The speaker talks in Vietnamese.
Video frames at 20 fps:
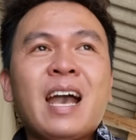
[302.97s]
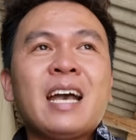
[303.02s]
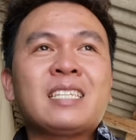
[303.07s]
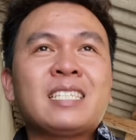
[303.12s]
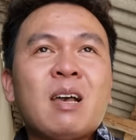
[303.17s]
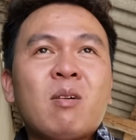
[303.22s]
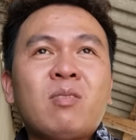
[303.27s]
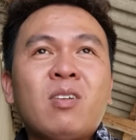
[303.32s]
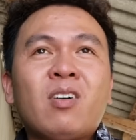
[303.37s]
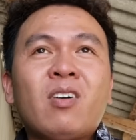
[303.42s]
và
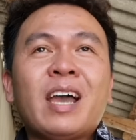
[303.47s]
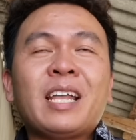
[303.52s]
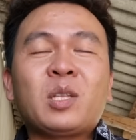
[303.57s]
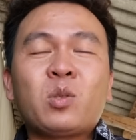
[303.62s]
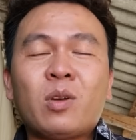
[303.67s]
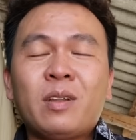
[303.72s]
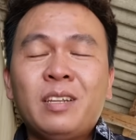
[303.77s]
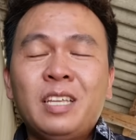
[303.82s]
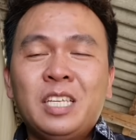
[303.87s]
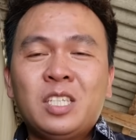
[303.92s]
sau đó anh
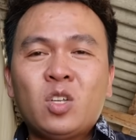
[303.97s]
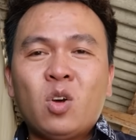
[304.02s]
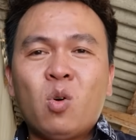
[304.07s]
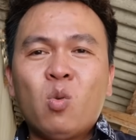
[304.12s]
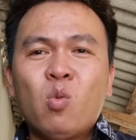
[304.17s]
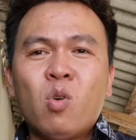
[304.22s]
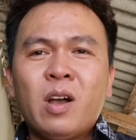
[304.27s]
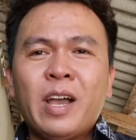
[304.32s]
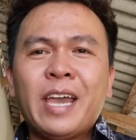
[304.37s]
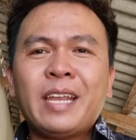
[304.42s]
Tuấn đi dô
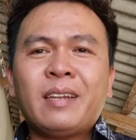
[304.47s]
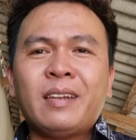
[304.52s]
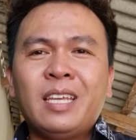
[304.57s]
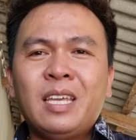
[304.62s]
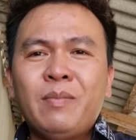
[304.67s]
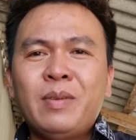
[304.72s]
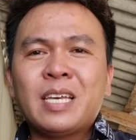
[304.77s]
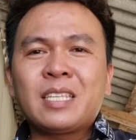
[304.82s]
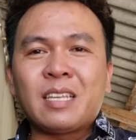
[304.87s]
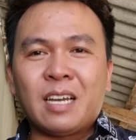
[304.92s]
uống hết
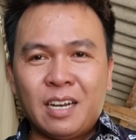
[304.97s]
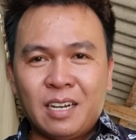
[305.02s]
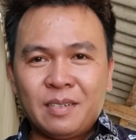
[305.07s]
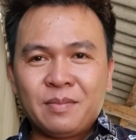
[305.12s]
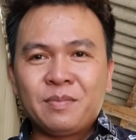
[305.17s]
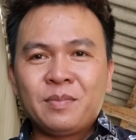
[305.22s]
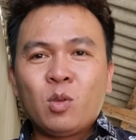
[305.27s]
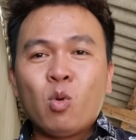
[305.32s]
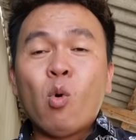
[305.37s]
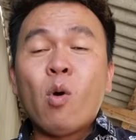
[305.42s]
ly bia dở
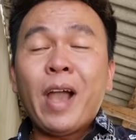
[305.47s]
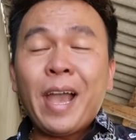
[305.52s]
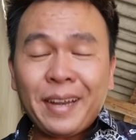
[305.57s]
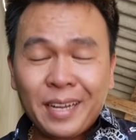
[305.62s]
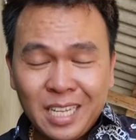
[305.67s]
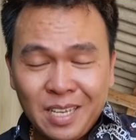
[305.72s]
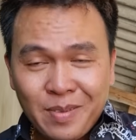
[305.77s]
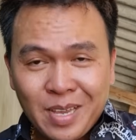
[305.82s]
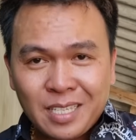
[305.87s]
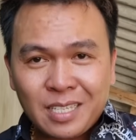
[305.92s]
uống
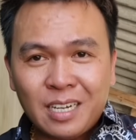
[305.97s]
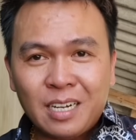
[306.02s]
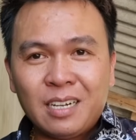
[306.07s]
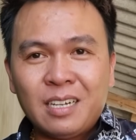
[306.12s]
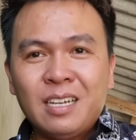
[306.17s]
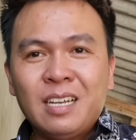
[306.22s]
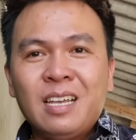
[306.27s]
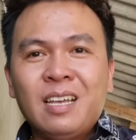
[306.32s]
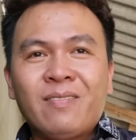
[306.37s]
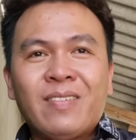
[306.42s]
hết ly bia dở
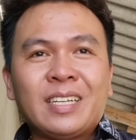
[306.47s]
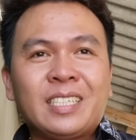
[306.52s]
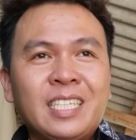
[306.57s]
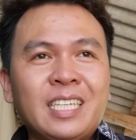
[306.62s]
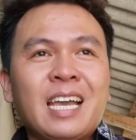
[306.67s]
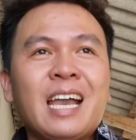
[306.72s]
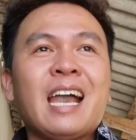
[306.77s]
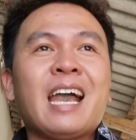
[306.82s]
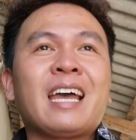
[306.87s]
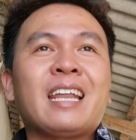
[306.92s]
và
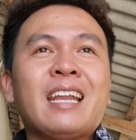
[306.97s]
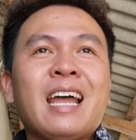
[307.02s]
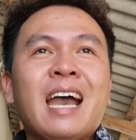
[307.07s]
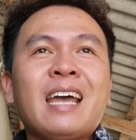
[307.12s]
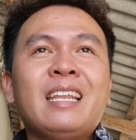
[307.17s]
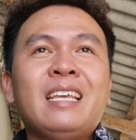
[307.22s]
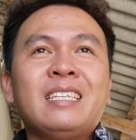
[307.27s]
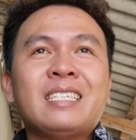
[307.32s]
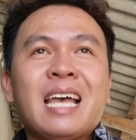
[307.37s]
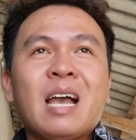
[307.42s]
chị Hà
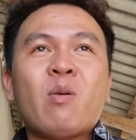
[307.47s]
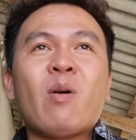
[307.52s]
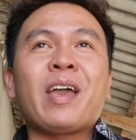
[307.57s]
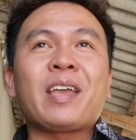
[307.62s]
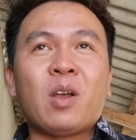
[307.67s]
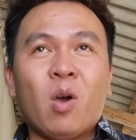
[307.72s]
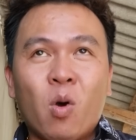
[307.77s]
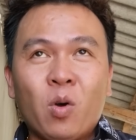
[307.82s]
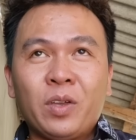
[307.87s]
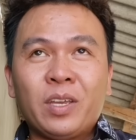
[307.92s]
đã đi ra
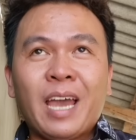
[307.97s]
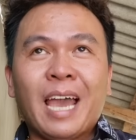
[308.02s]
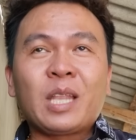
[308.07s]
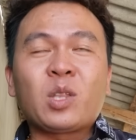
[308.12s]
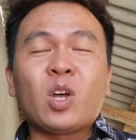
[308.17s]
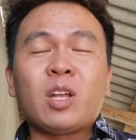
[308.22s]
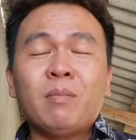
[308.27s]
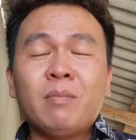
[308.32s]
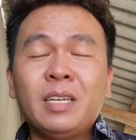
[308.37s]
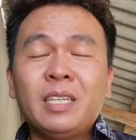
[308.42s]
ngoài ngồi
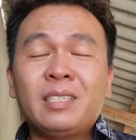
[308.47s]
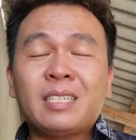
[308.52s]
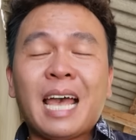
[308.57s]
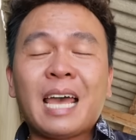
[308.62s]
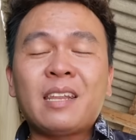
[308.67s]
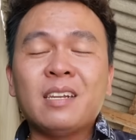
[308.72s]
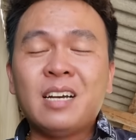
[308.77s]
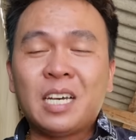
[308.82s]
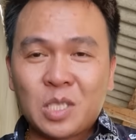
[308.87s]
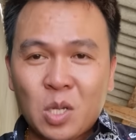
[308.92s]
anh Tuấn mới
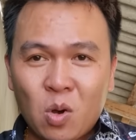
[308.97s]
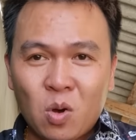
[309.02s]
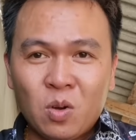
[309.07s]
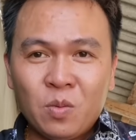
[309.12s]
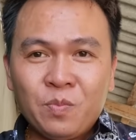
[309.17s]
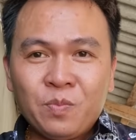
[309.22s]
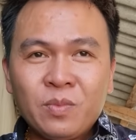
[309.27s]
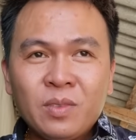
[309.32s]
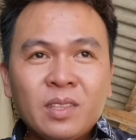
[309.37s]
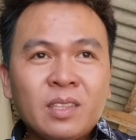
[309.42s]
ra đưa dô
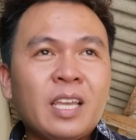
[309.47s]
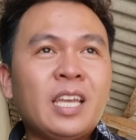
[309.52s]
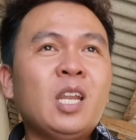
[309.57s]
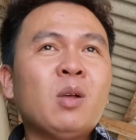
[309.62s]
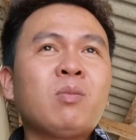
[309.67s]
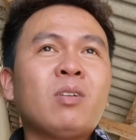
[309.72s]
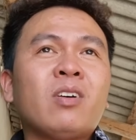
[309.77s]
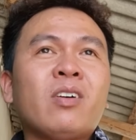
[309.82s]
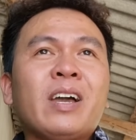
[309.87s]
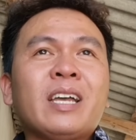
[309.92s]
thì
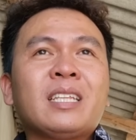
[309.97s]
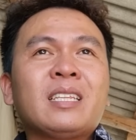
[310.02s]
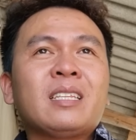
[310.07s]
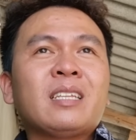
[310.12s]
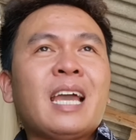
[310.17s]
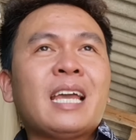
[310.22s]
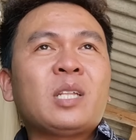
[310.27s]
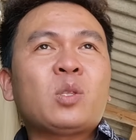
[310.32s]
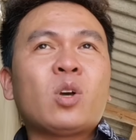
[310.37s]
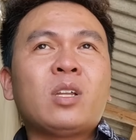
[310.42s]
lúc đó
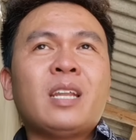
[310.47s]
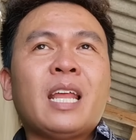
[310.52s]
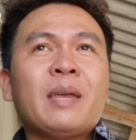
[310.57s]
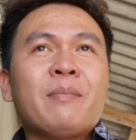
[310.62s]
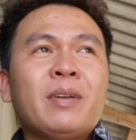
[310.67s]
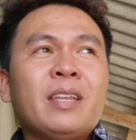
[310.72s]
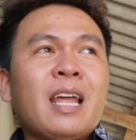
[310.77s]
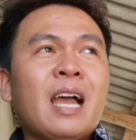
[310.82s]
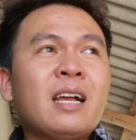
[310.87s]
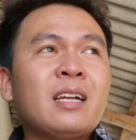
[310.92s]
anh anh Tuấn
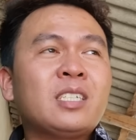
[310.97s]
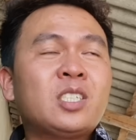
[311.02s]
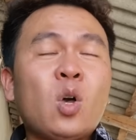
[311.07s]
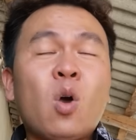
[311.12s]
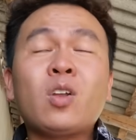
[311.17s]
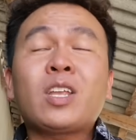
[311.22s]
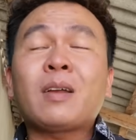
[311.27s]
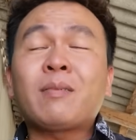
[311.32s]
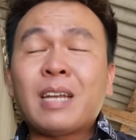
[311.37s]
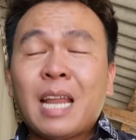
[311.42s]
này mới đang
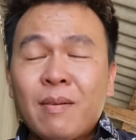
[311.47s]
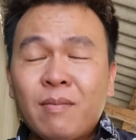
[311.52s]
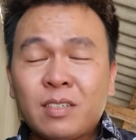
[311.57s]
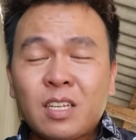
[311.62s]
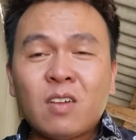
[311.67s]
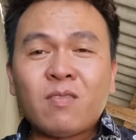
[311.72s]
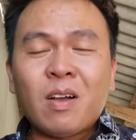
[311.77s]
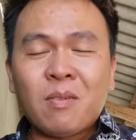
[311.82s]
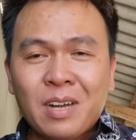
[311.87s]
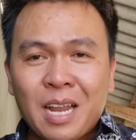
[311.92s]
dô trong nằm
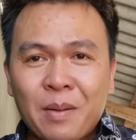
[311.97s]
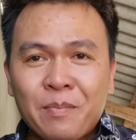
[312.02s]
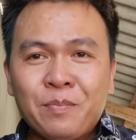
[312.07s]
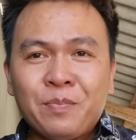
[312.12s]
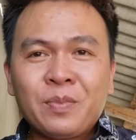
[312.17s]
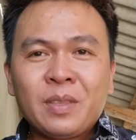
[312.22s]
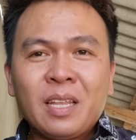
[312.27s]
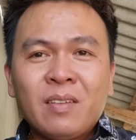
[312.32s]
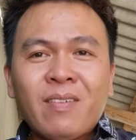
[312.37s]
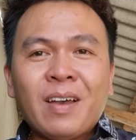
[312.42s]
trong võng nằm
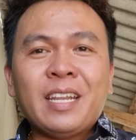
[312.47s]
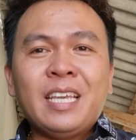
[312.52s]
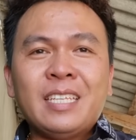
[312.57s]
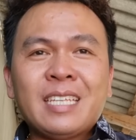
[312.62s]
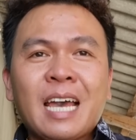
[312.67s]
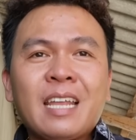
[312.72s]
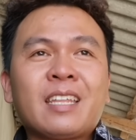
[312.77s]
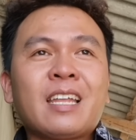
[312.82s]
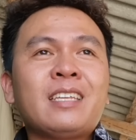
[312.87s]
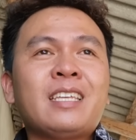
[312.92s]
và đi
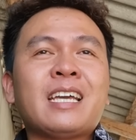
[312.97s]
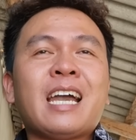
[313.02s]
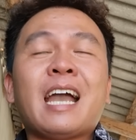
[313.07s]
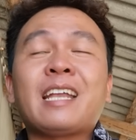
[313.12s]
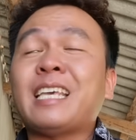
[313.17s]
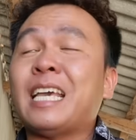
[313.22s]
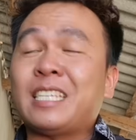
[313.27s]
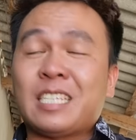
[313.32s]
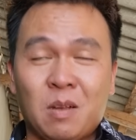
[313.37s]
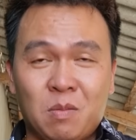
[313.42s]
ra thì thấy chị
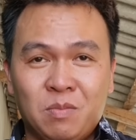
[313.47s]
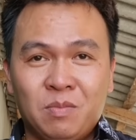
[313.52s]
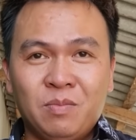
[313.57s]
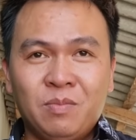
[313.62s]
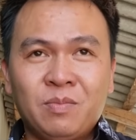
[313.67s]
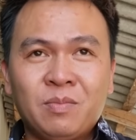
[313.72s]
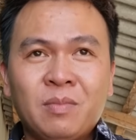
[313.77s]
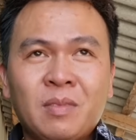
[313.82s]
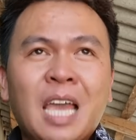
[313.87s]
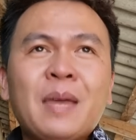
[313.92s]
Hà nhảy xong,
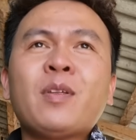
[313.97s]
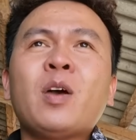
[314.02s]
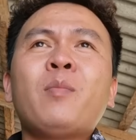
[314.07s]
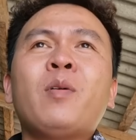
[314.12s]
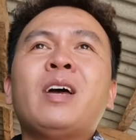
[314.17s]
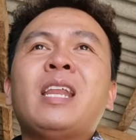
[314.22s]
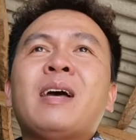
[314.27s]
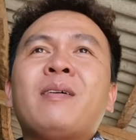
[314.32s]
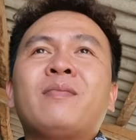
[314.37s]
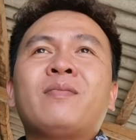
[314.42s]
em nói
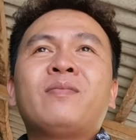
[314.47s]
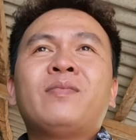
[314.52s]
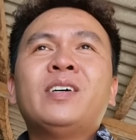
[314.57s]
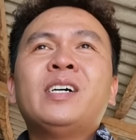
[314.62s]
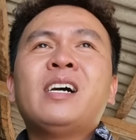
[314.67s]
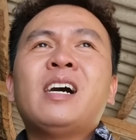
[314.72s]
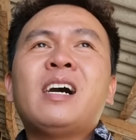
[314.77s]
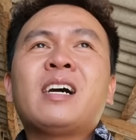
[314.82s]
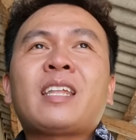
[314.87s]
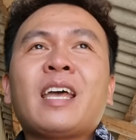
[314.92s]
mọi người là
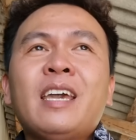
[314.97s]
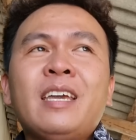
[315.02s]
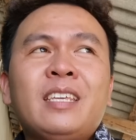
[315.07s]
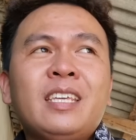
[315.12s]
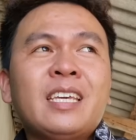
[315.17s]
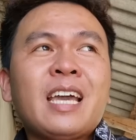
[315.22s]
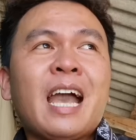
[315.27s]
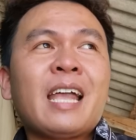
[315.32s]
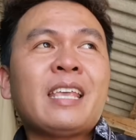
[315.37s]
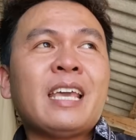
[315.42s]
vừa thấy
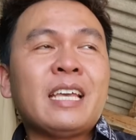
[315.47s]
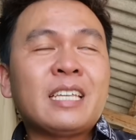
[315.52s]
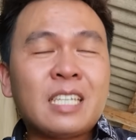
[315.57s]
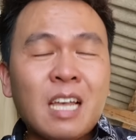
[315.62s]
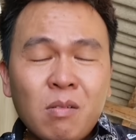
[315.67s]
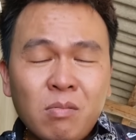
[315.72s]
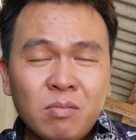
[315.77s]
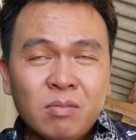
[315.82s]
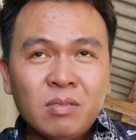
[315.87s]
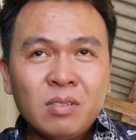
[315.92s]
chị Hà nhảy
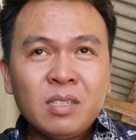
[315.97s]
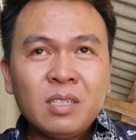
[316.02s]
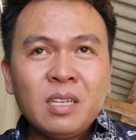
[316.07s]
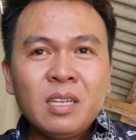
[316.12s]
xong